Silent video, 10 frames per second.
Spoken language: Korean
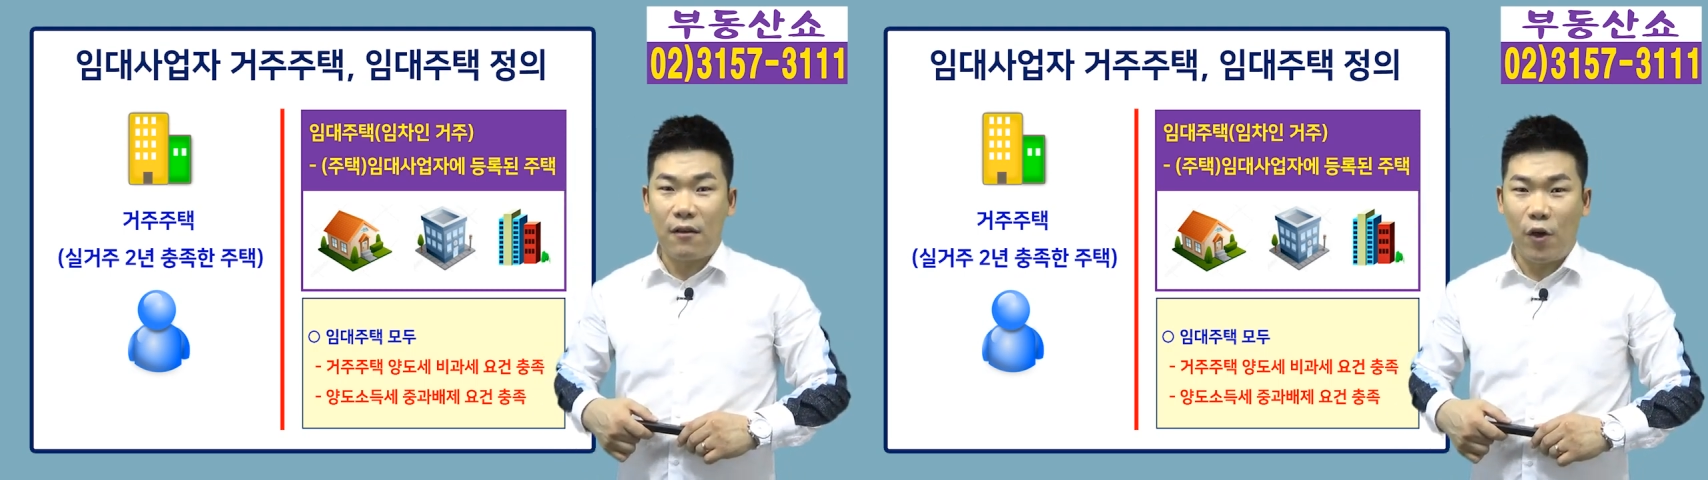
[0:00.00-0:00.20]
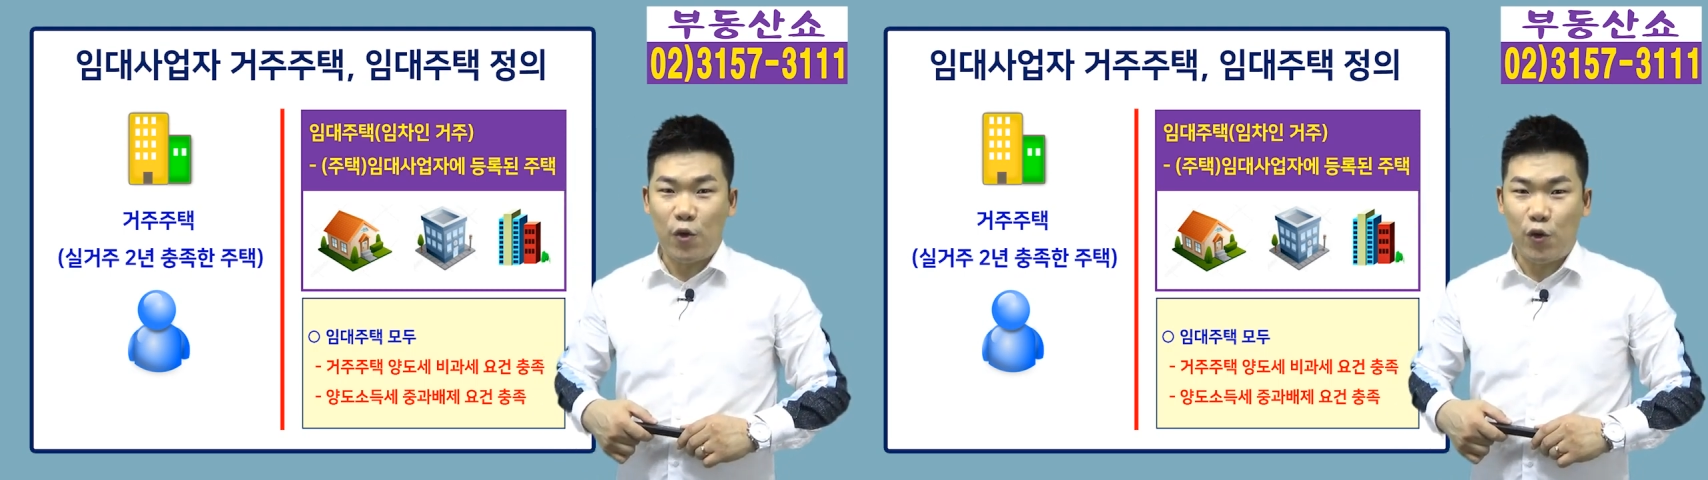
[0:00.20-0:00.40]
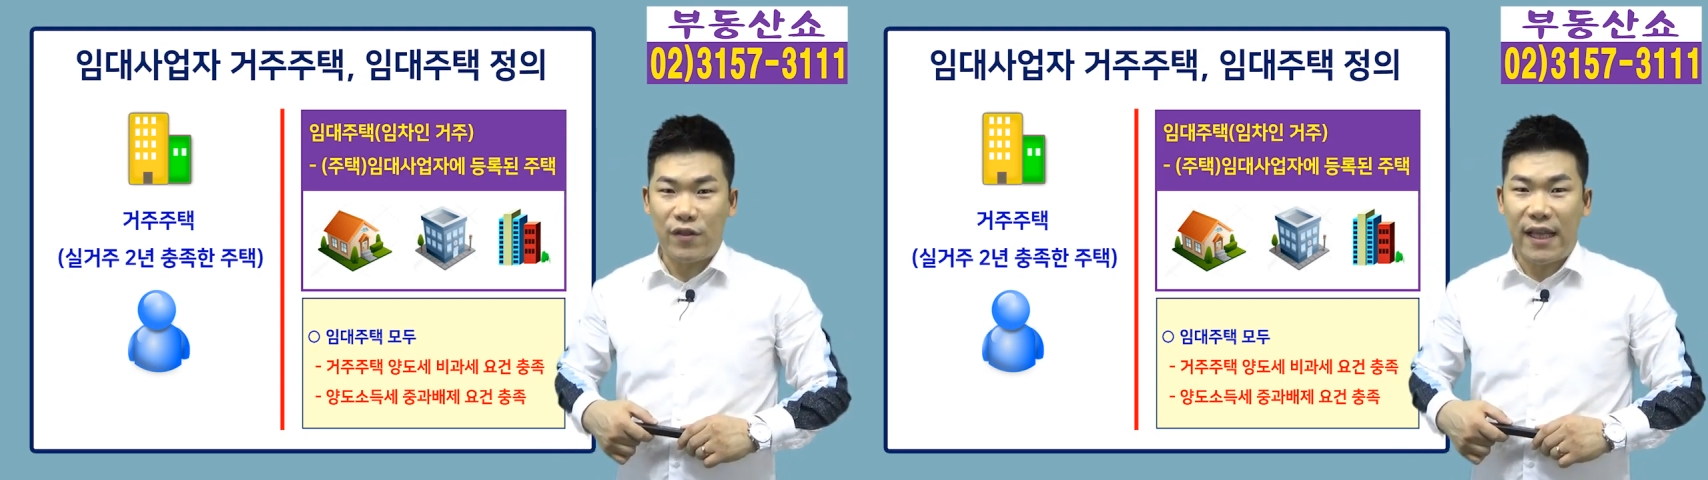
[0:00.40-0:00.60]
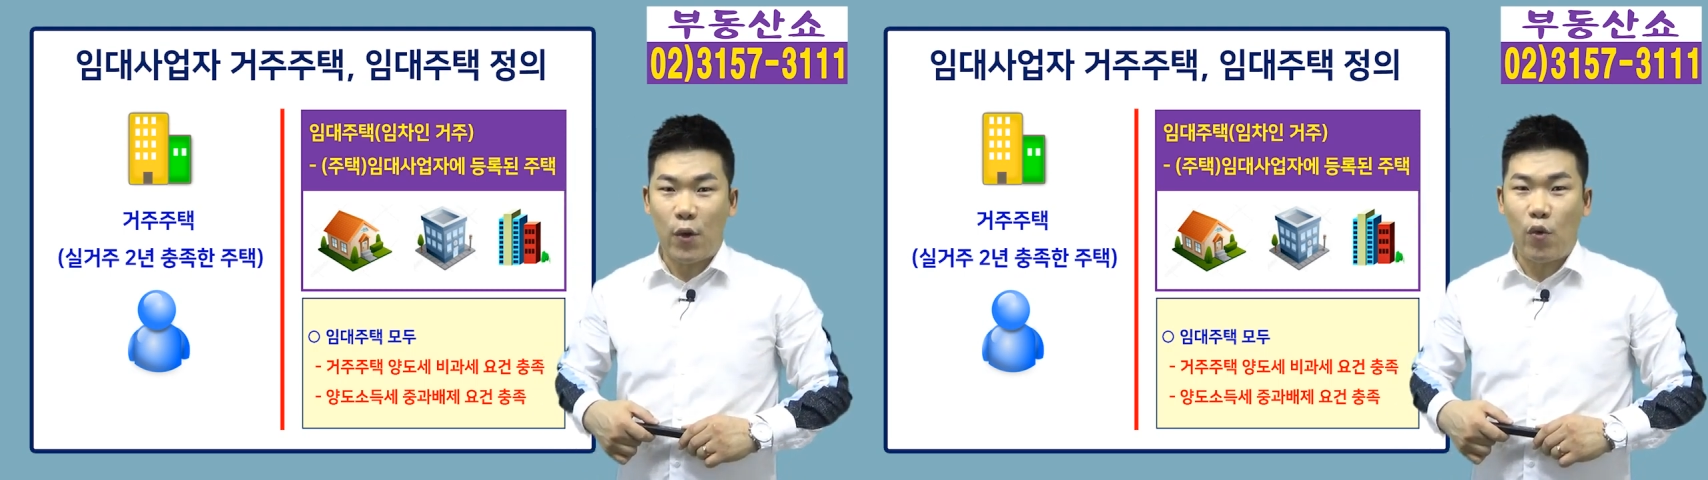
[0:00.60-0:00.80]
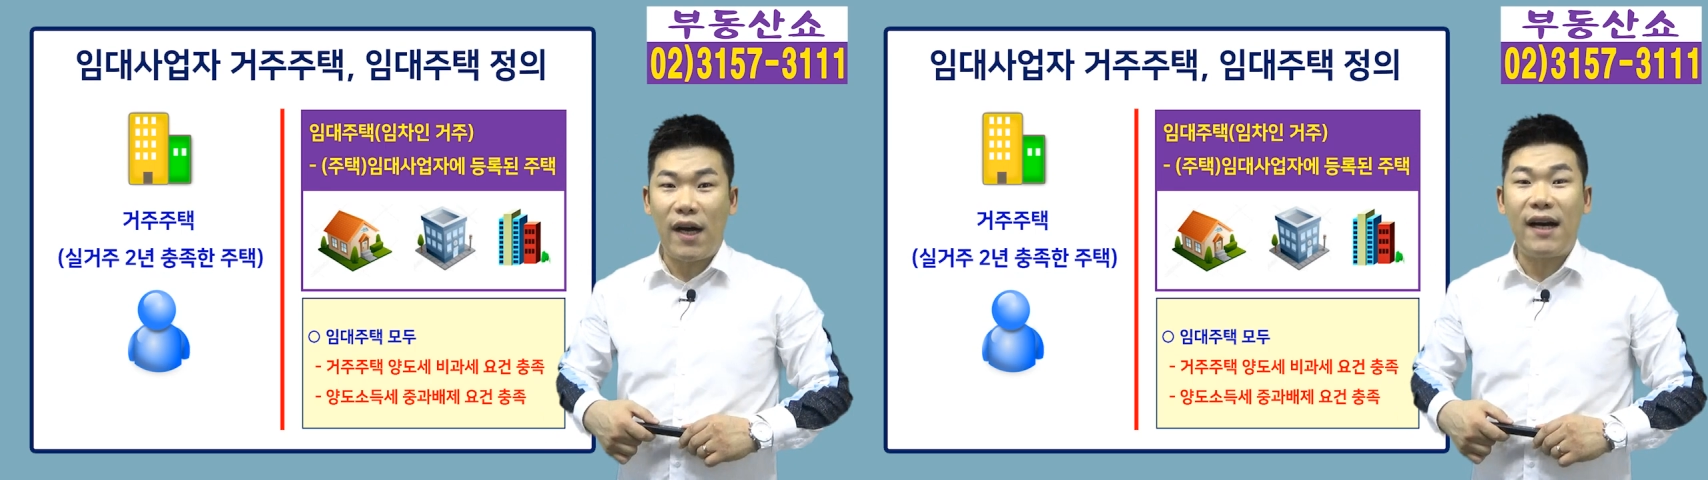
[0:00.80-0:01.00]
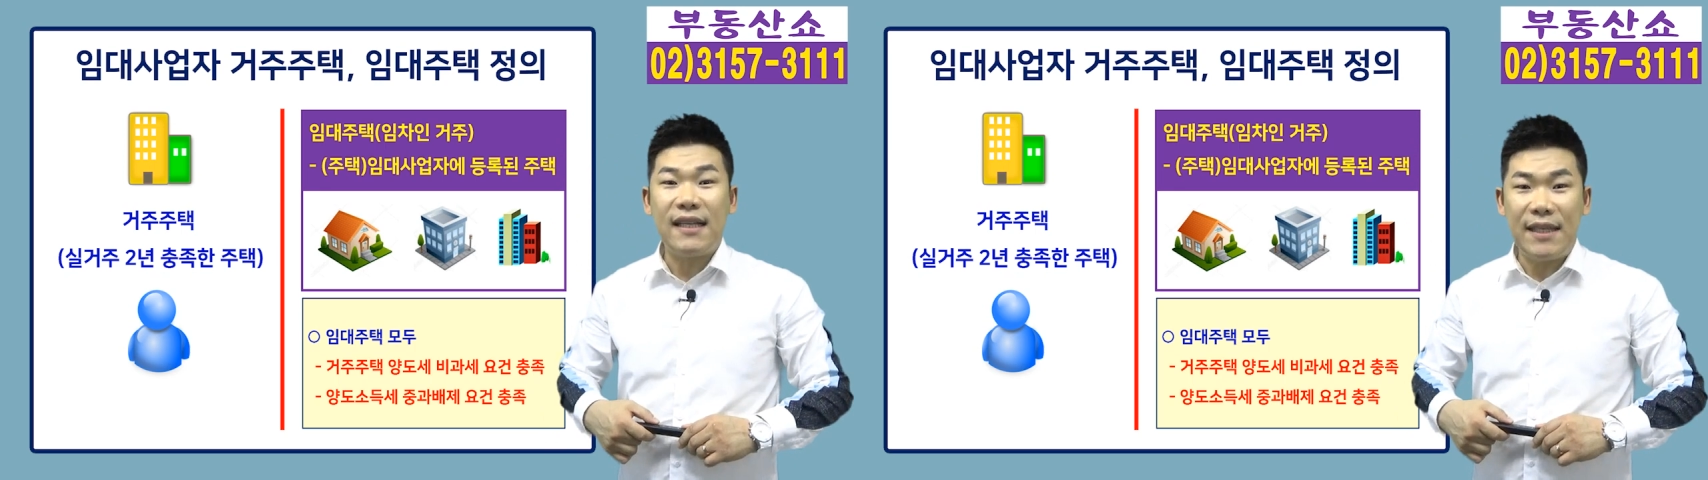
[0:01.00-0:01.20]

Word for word: 거주주택과